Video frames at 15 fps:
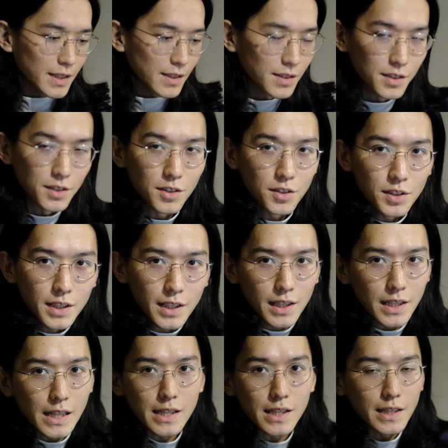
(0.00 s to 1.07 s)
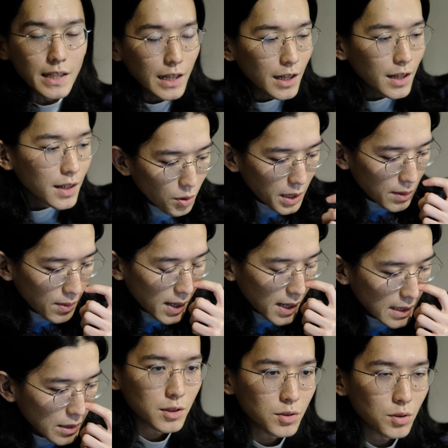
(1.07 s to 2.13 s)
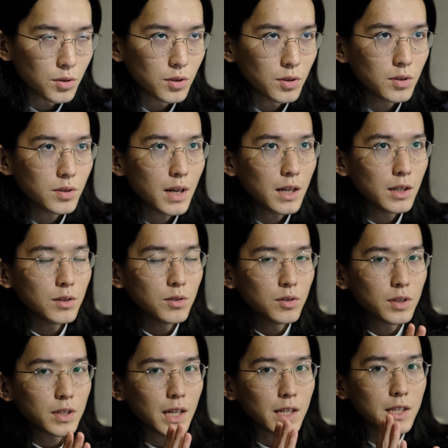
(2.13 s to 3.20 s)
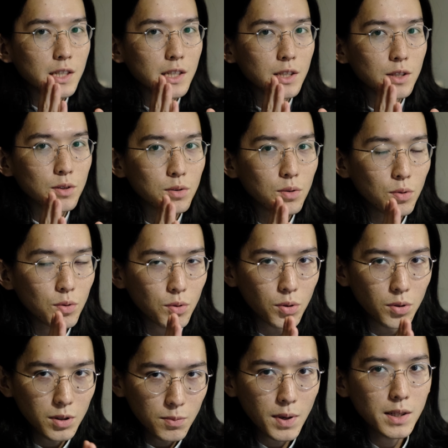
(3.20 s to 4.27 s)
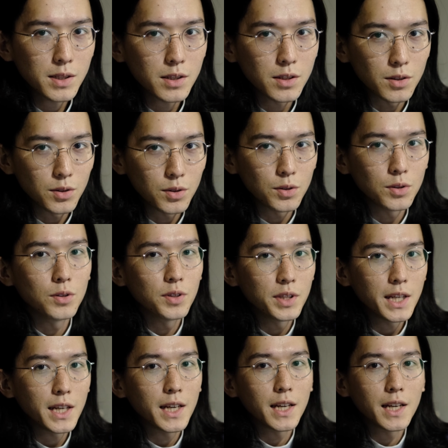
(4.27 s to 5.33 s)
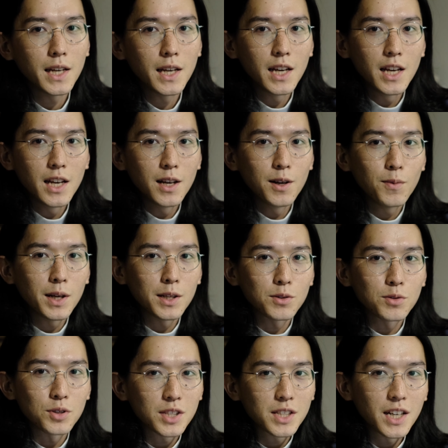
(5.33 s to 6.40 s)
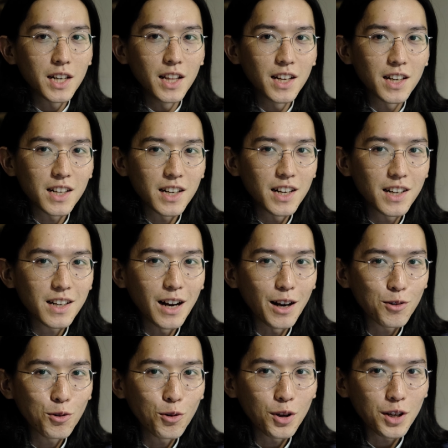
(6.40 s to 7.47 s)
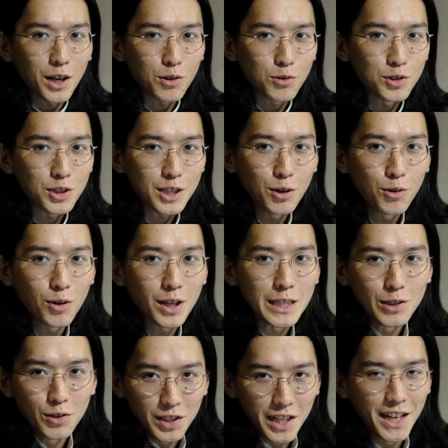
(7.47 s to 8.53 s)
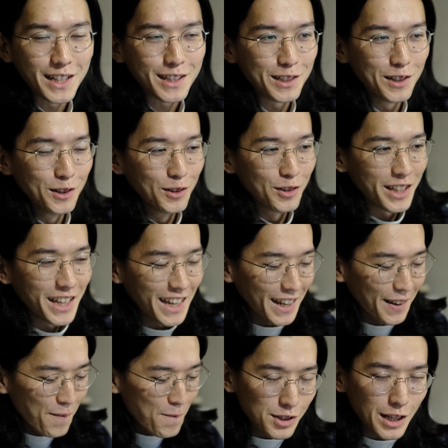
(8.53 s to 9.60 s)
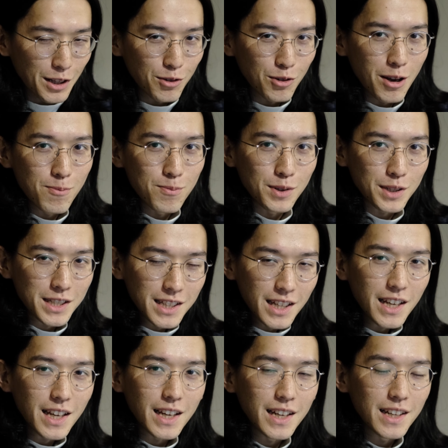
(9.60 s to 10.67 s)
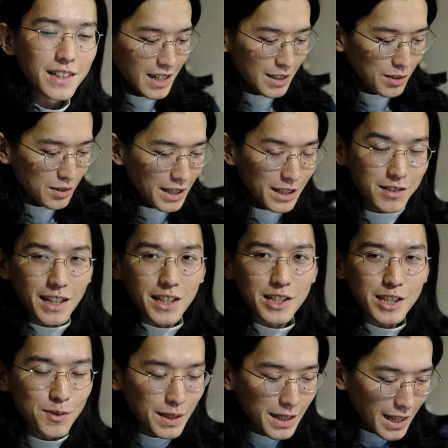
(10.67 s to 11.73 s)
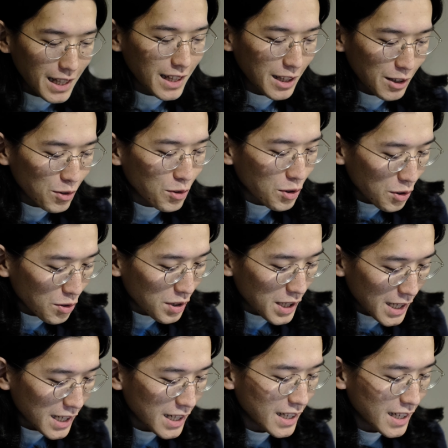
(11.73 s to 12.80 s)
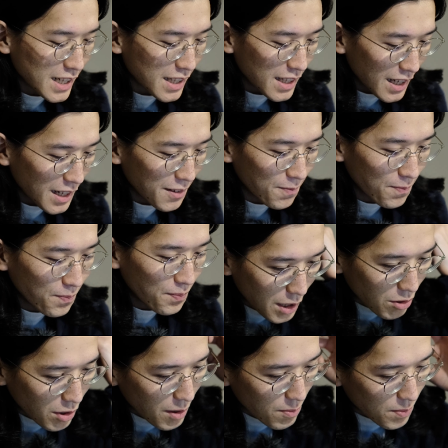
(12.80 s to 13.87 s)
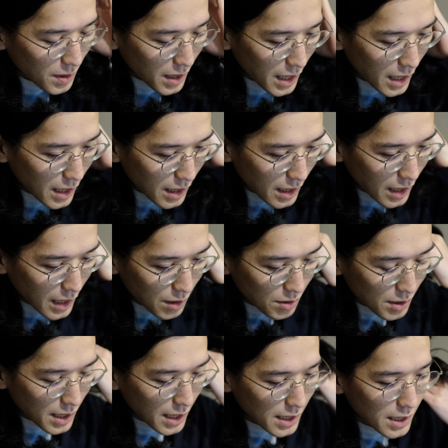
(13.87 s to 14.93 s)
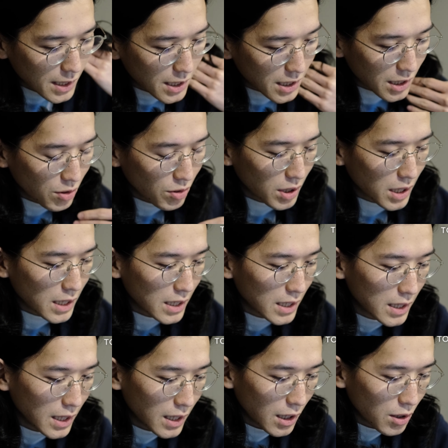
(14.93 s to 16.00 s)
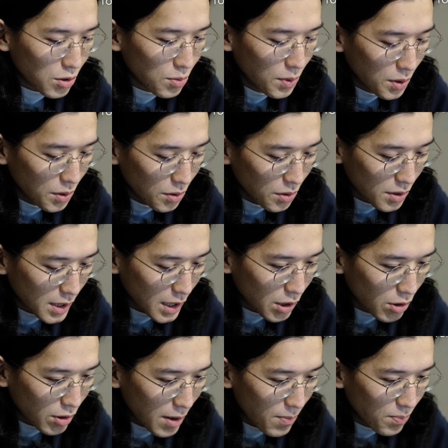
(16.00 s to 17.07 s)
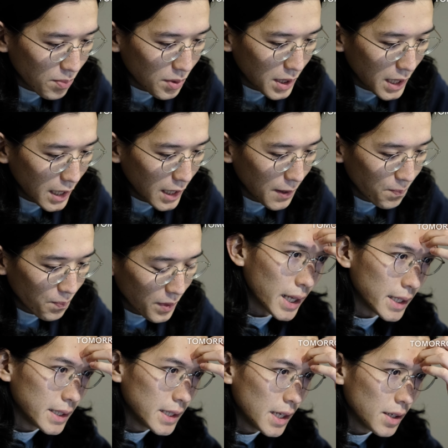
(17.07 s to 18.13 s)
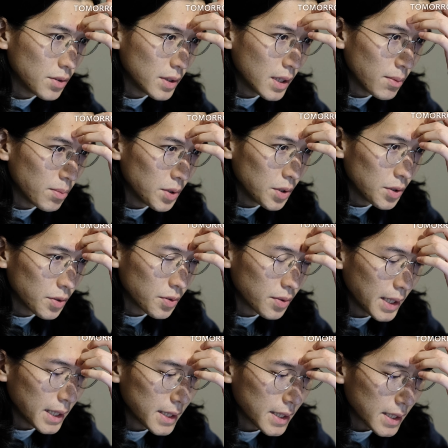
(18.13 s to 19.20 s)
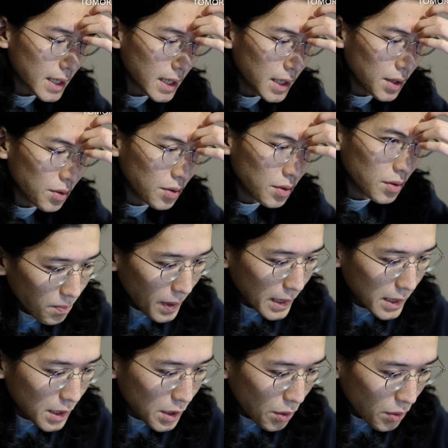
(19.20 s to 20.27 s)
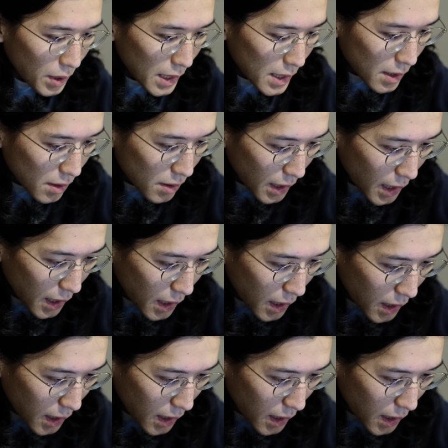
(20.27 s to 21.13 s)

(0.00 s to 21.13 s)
い、続いてがですね、これは卒アルの写真を撮りますっていうので、まあそしたらなんかかっこいい格好した方がいいよなっていうので、セットアップ着て、ネクタイ締めてっていう時の写真ですね。セットアップが成人式の時に着てたトゥモローのセットアップで、ダニエル W フレッチャーのベストですね。